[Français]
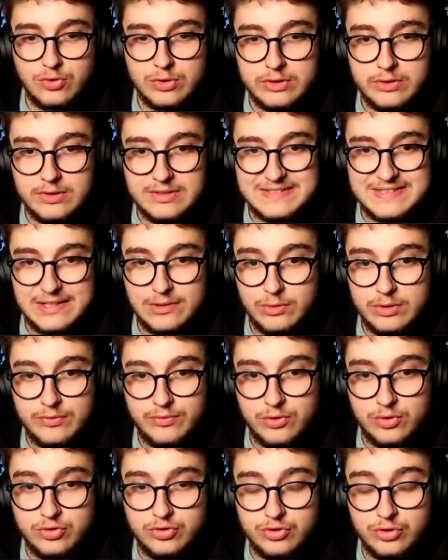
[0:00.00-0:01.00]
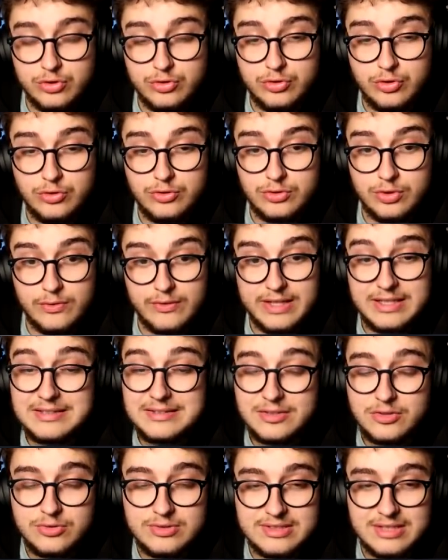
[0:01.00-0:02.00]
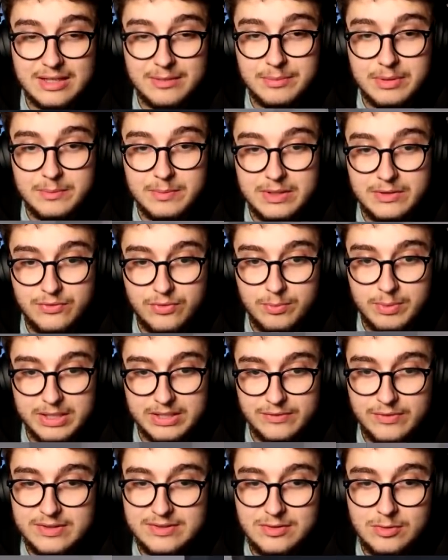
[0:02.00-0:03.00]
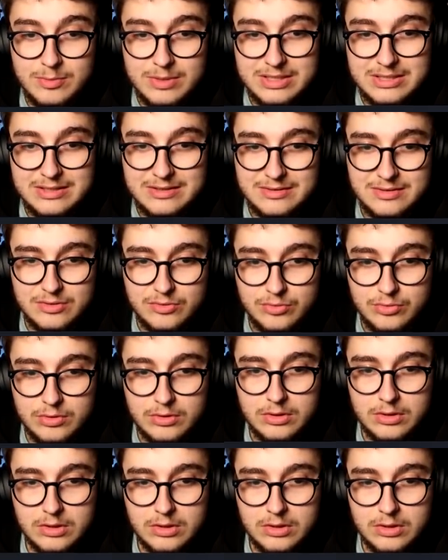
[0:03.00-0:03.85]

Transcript: jouer dans le salon. Il faut juste que tu le surveilles. C'est juste un bébé. Il faut pas qu'il fasse de bêtises, c'est tout.